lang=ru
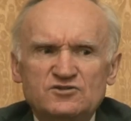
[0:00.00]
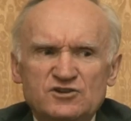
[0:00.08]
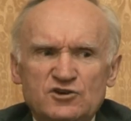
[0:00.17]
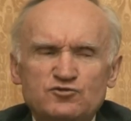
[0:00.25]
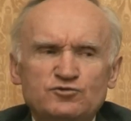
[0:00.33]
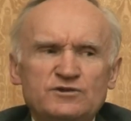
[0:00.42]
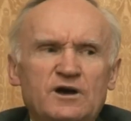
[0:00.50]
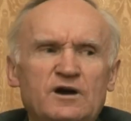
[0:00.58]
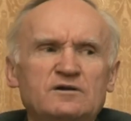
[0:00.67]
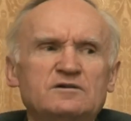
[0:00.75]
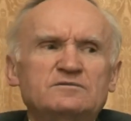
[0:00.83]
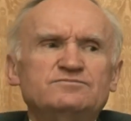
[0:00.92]
Скажу
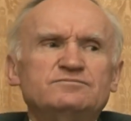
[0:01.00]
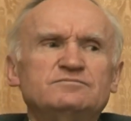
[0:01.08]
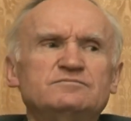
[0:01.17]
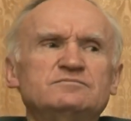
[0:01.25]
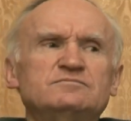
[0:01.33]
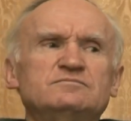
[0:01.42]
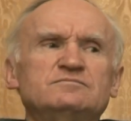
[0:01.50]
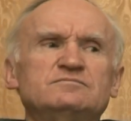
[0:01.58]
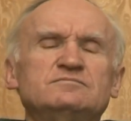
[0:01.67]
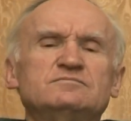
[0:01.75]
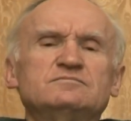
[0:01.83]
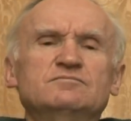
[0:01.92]
так.
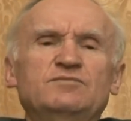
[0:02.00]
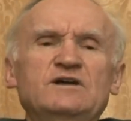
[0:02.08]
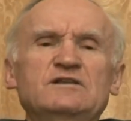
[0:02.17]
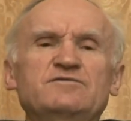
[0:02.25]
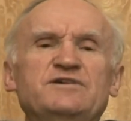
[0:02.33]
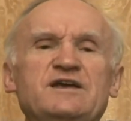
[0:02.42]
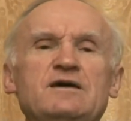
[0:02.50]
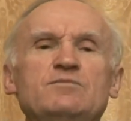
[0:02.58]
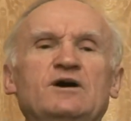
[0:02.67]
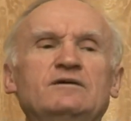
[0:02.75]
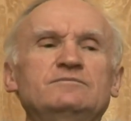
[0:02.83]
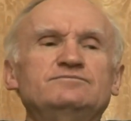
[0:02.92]
Было
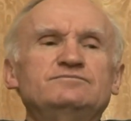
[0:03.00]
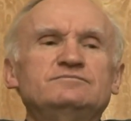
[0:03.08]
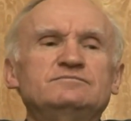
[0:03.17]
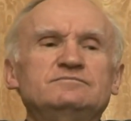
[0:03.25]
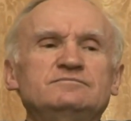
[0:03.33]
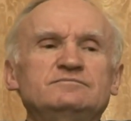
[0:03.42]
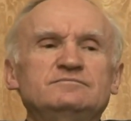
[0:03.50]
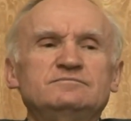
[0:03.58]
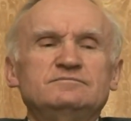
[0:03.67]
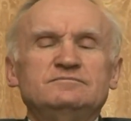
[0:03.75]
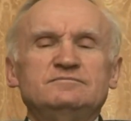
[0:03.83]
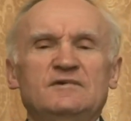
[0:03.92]
время,
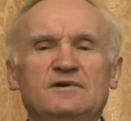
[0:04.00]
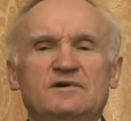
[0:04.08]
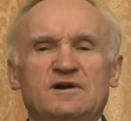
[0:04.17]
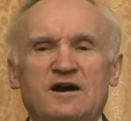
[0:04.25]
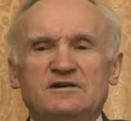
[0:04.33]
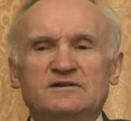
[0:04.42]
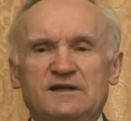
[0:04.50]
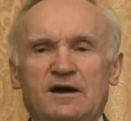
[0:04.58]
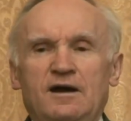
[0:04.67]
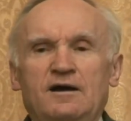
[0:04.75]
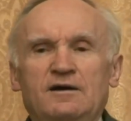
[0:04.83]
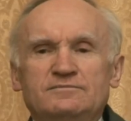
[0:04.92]

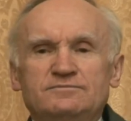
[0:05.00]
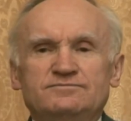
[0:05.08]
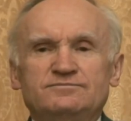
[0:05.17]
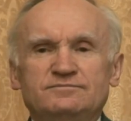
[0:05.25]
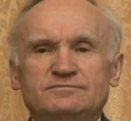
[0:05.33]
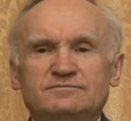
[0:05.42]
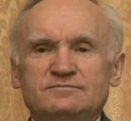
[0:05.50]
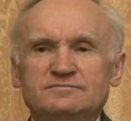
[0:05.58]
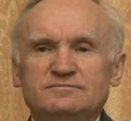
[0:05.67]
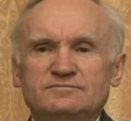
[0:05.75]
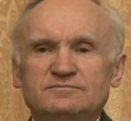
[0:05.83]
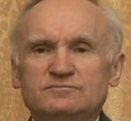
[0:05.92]
когда
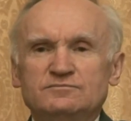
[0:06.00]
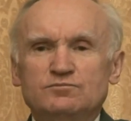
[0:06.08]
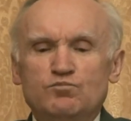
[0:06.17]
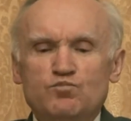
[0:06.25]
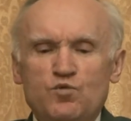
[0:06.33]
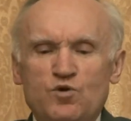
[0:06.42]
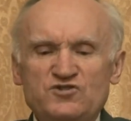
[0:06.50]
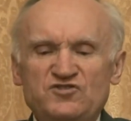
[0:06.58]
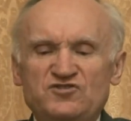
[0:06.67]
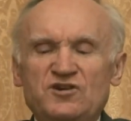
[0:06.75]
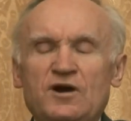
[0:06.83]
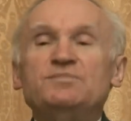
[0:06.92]

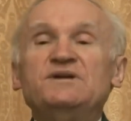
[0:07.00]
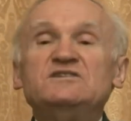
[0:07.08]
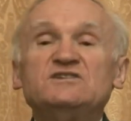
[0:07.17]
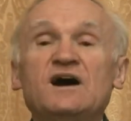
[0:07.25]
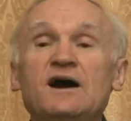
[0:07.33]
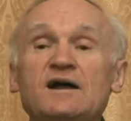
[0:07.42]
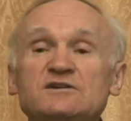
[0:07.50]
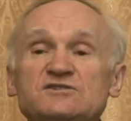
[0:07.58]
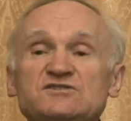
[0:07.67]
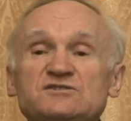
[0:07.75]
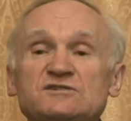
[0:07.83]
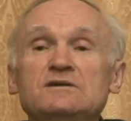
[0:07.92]
мощи
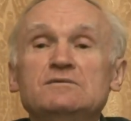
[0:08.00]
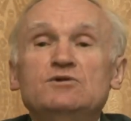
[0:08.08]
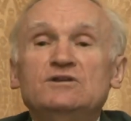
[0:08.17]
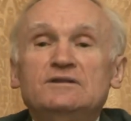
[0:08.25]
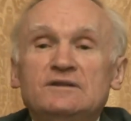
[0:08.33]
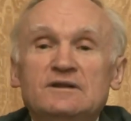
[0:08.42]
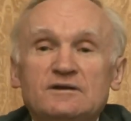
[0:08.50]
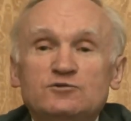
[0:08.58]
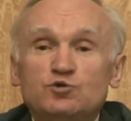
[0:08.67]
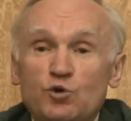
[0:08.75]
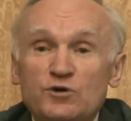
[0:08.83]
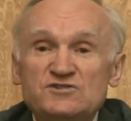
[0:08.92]
обретались
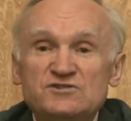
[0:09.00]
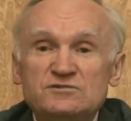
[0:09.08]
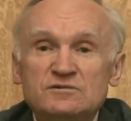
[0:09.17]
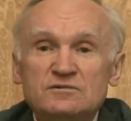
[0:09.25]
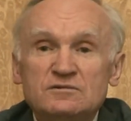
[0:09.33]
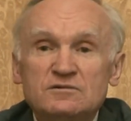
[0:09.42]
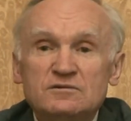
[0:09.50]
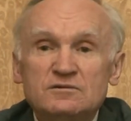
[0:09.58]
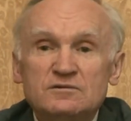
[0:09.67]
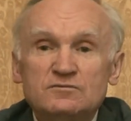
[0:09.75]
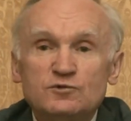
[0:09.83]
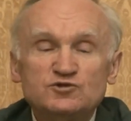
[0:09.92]
именно. То есть,
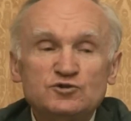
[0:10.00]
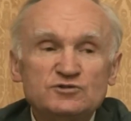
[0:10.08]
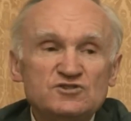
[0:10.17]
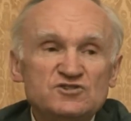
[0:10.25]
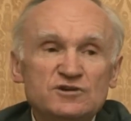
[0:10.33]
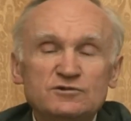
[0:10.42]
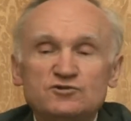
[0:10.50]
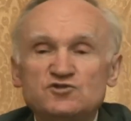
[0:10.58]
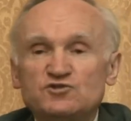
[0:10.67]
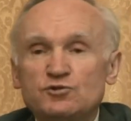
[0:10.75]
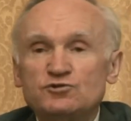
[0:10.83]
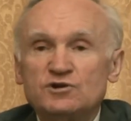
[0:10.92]
вот что-то
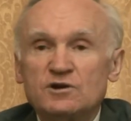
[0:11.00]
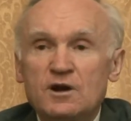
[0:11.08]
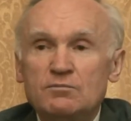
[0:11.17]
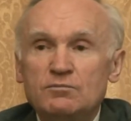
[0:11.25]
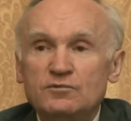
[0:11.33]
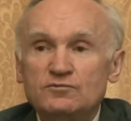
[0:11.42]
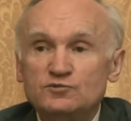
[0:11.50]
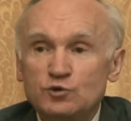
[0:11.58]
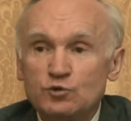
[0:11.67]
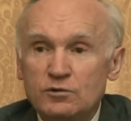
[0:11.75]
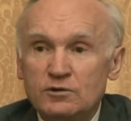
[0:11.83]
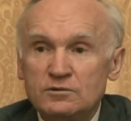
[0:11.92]
делают, строят храм,
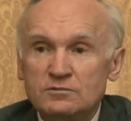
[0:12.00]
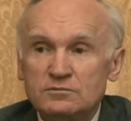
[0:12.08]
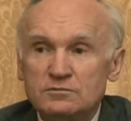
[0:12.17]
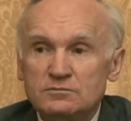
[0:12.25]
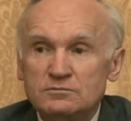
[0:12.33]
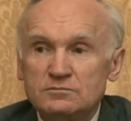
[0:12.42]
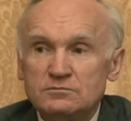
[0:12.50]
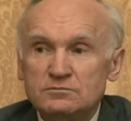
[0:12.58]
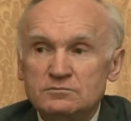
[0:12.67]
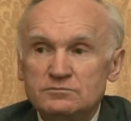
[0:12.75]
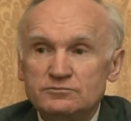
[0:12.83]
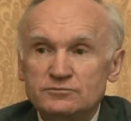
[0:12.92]
вдруг,
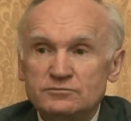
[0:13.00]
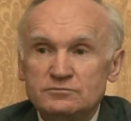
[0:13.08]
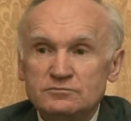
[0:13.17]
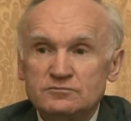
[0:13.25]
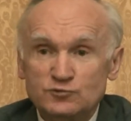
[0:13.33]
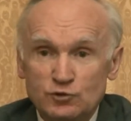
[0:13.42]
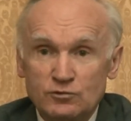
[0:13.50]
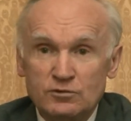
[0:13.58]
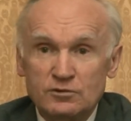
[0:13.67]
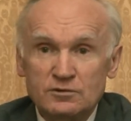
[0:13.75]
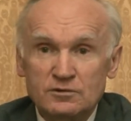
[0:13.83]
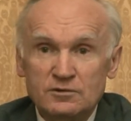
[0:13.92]
вдруг